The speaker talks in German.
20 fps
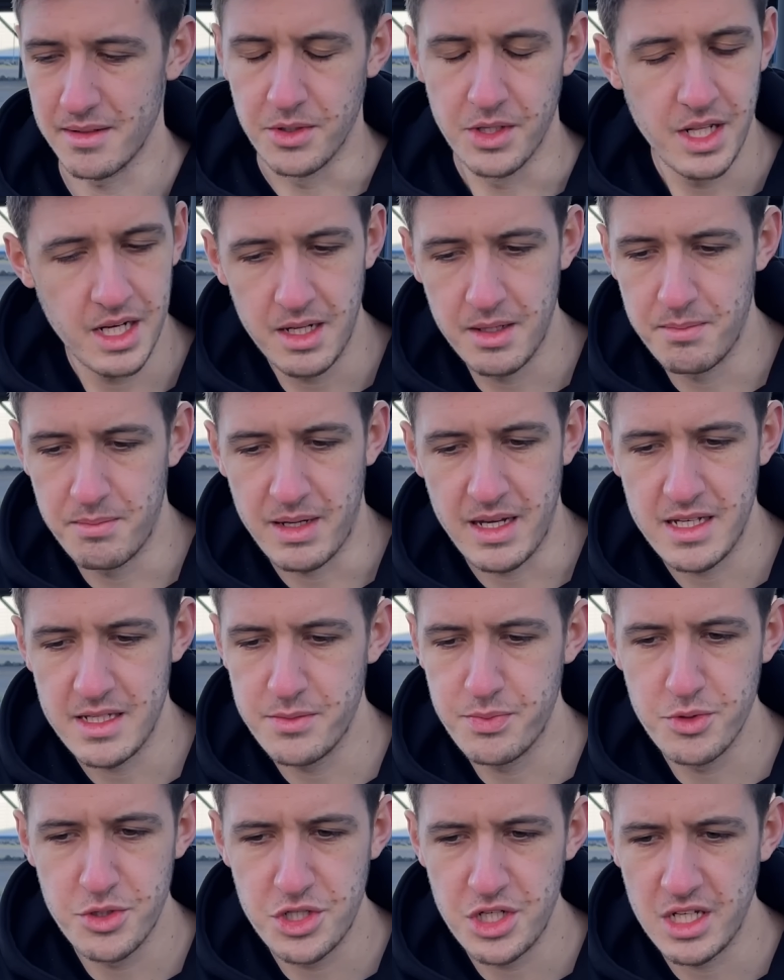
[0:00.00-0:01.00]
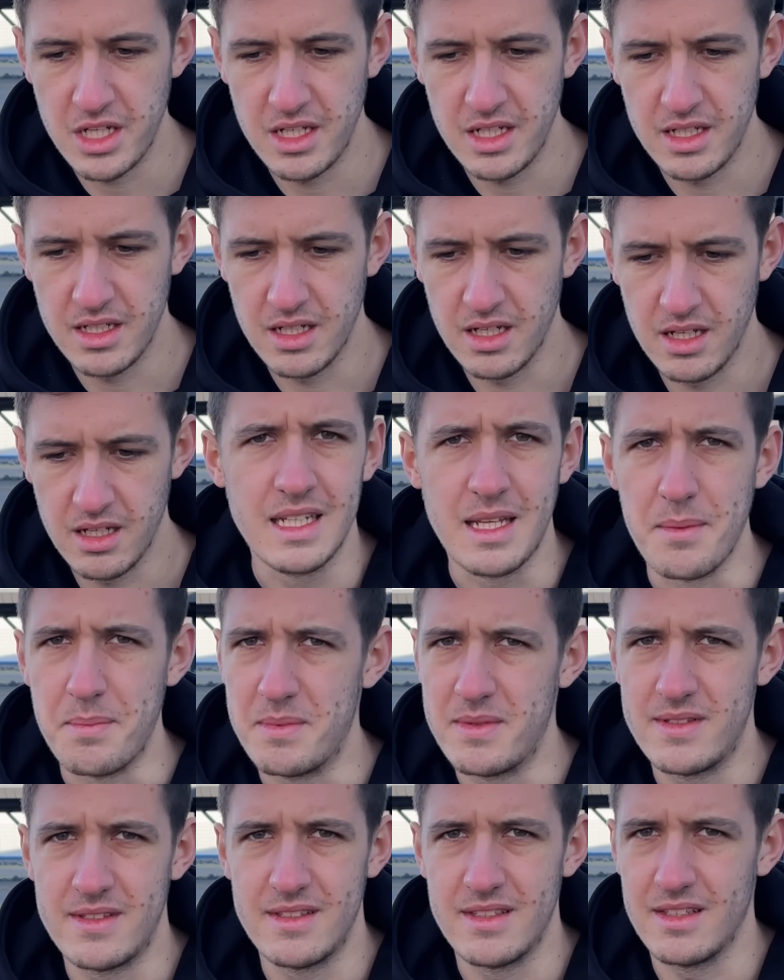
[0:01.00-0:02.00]
Und in dem Preisbudget gibt
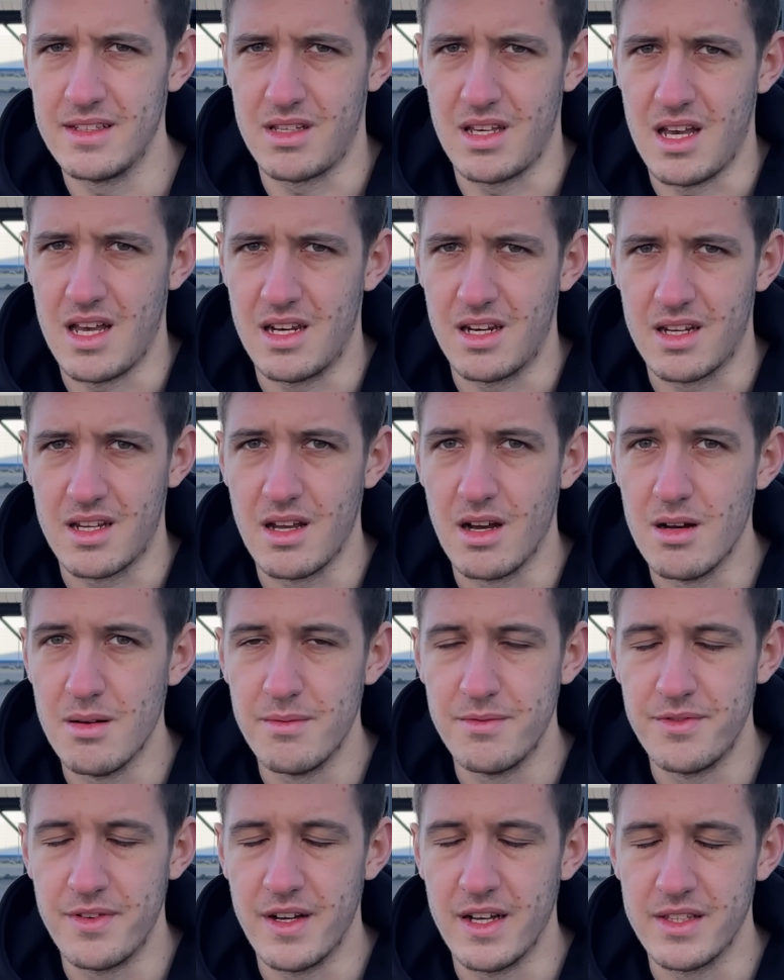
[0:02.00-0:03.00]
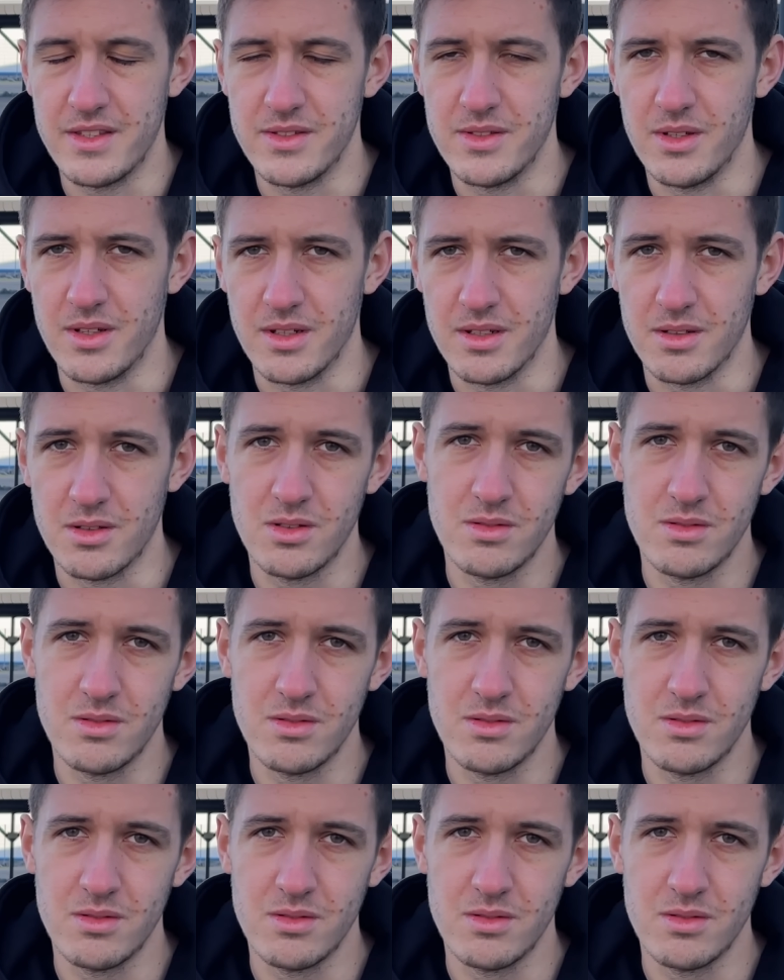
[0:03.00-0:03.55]
es gerade kaum Fahrzeuge.